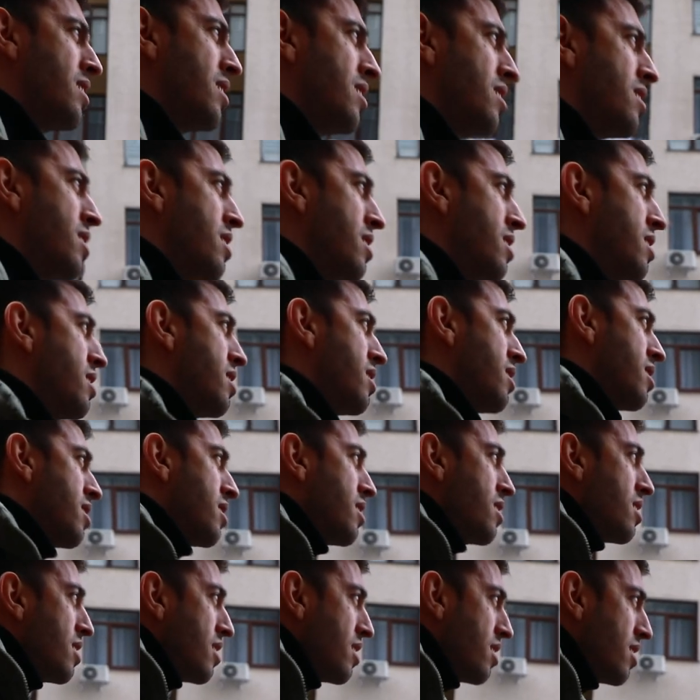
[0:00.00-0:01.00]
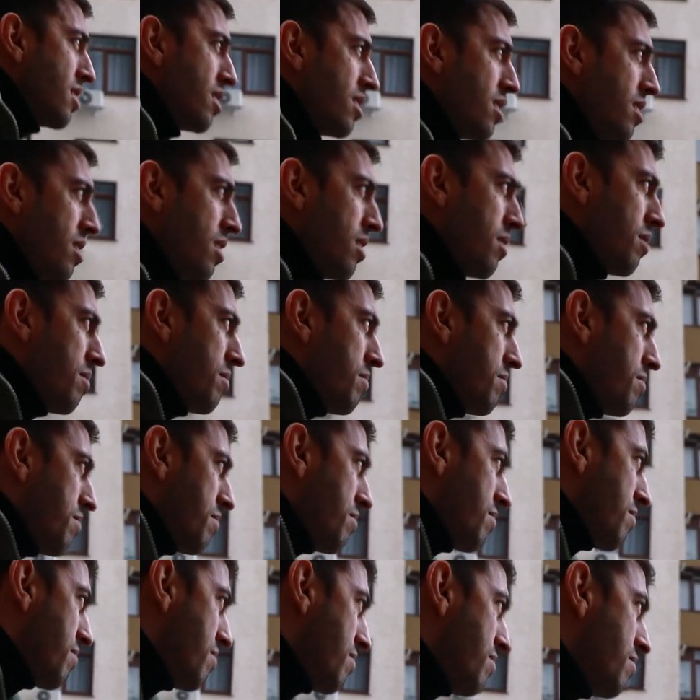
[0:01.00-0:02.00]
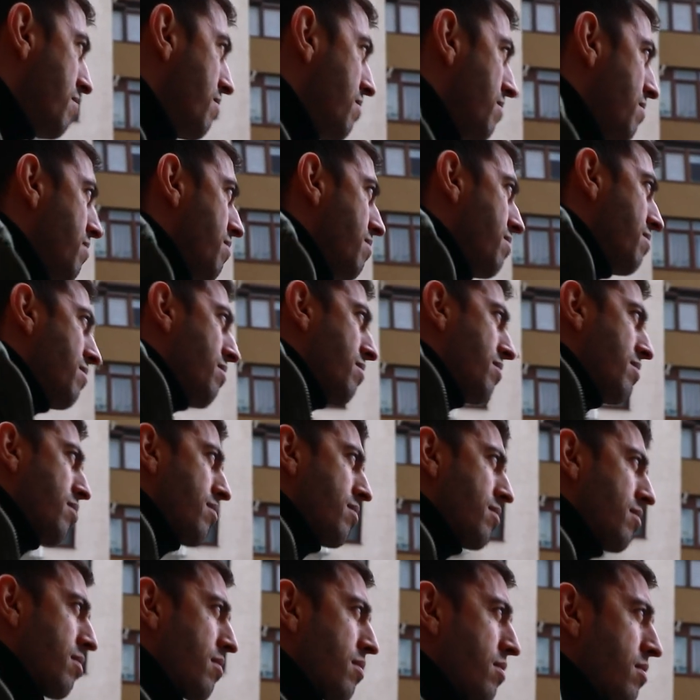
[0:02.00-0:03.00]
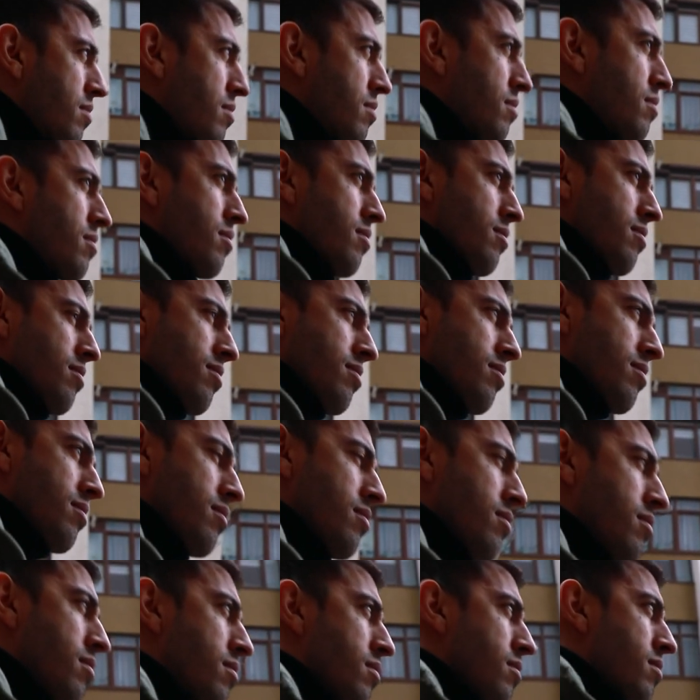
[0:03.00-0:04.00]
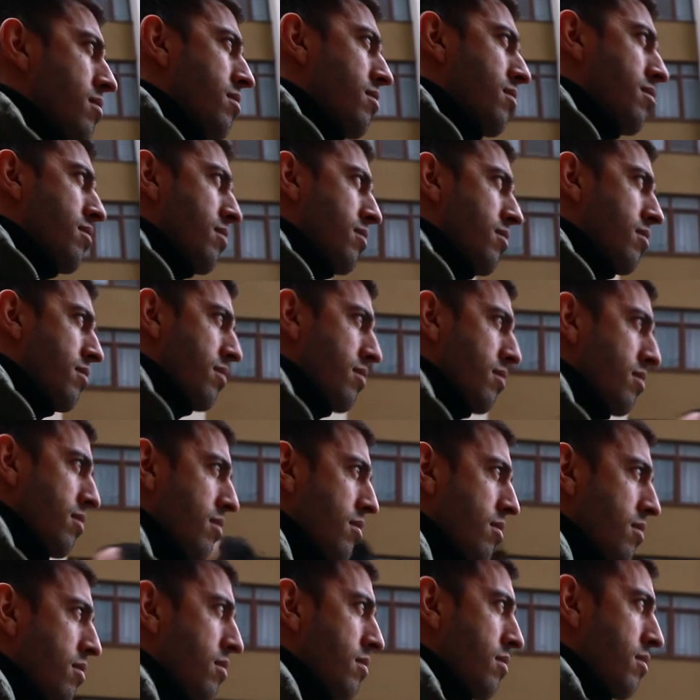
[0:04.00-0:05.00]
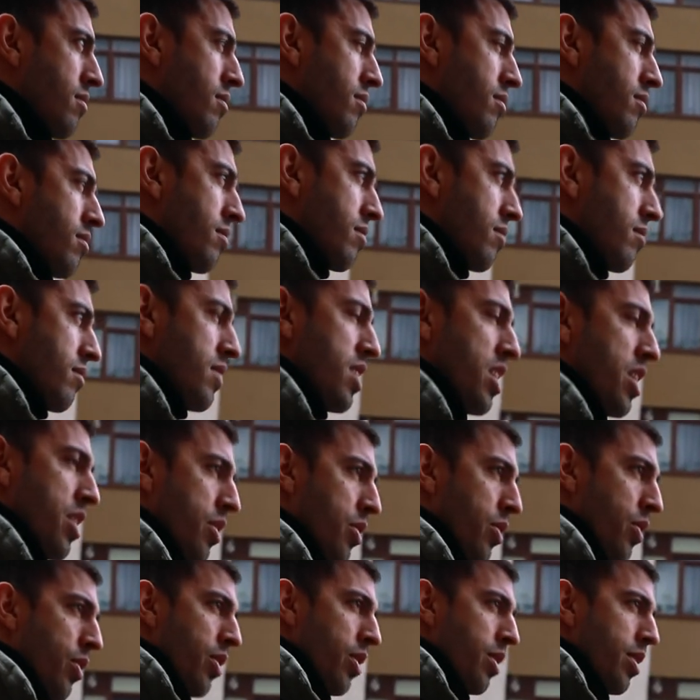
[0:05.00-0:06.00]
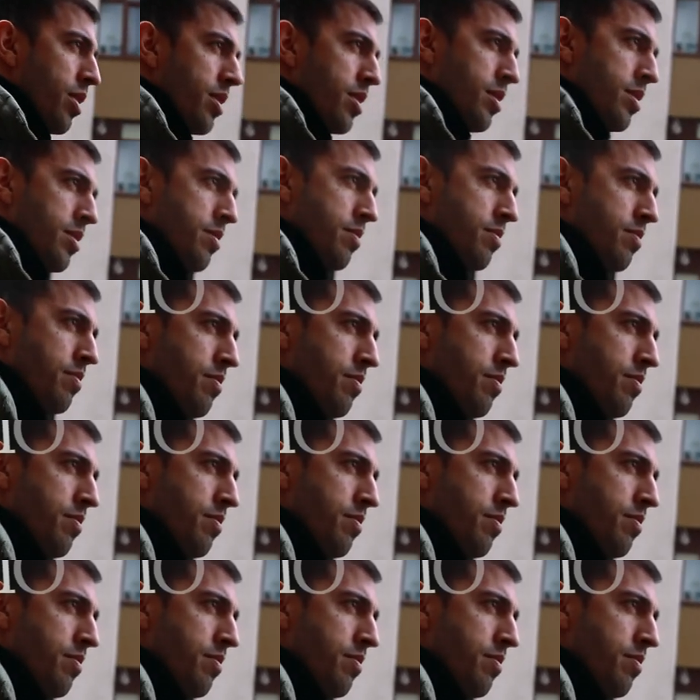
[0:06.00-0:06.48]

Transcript: что ну, мы жили на 16 этаже и не хотели оставаться. Я был против.